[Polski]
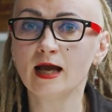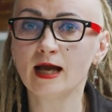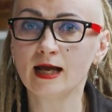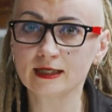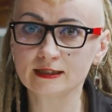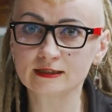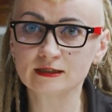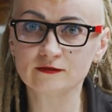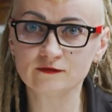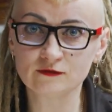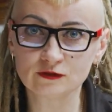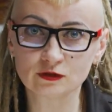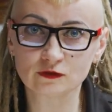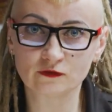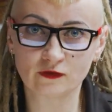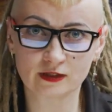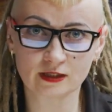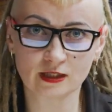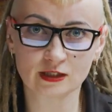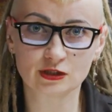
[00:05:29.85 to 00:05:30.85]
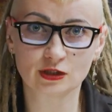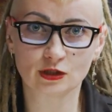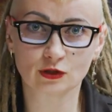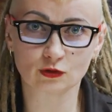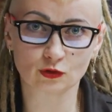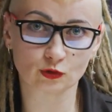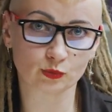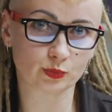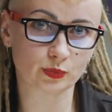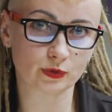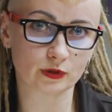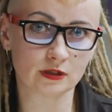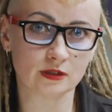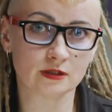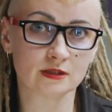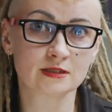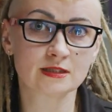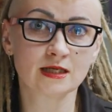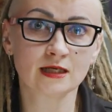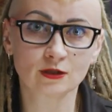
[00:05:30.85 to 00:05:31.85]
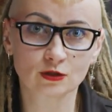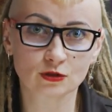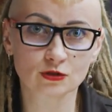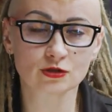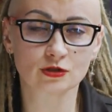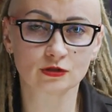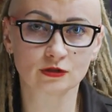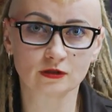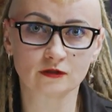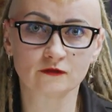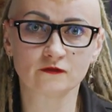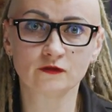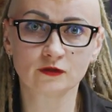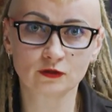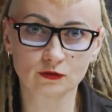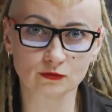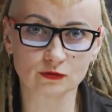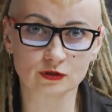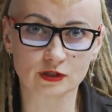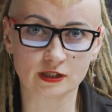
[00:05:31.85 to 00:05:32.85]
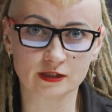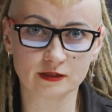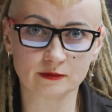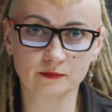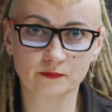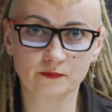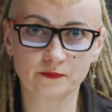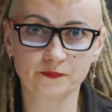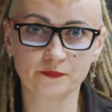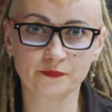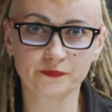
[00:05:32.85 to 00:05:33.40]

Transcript: aktywizowania się grup zagrożonych wykluczeniem.